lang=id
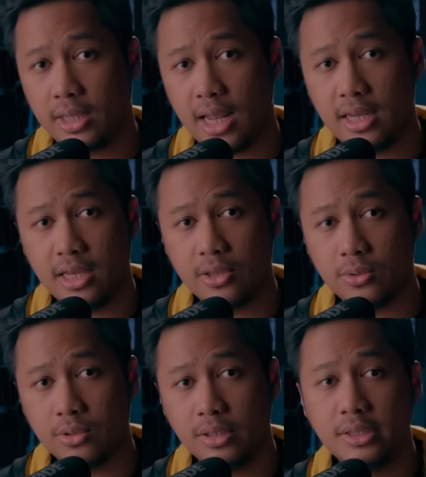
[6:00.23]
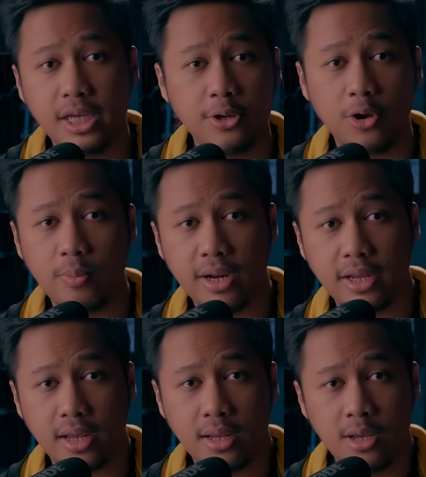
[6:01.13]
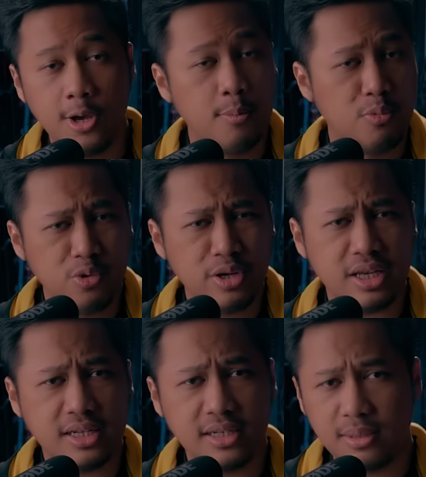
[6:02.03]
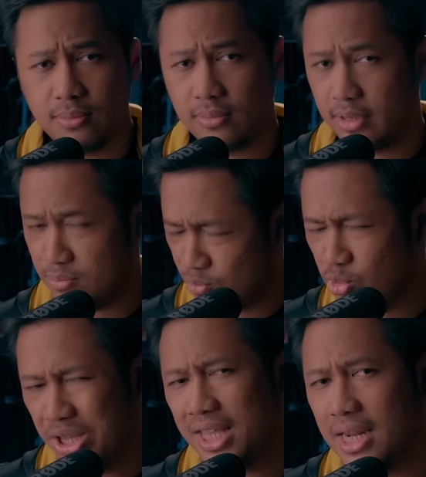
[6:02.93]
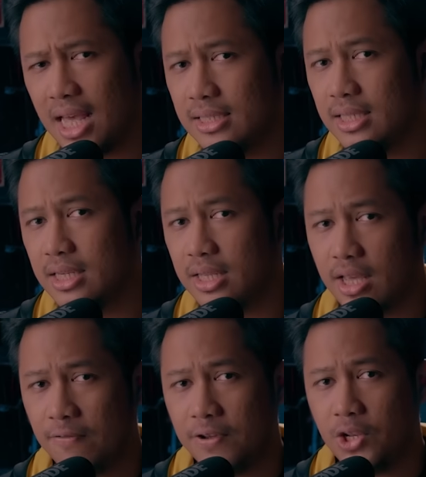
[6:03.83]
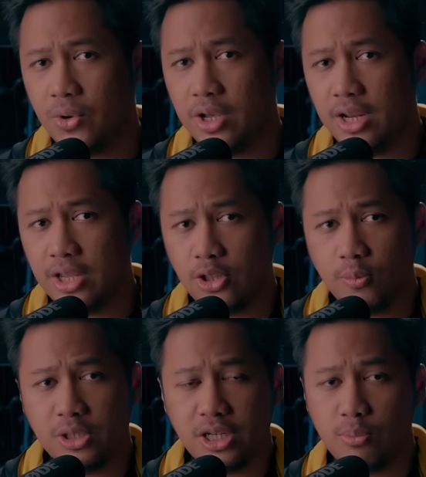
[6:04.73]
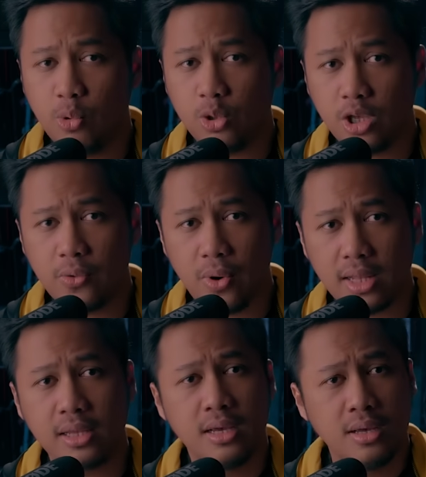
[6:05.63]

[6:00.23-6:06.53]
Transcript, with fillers: tadi itu jadi korbannya Mungkin, ya mungkin aja nih ya video ini itu menjadi bukti kuat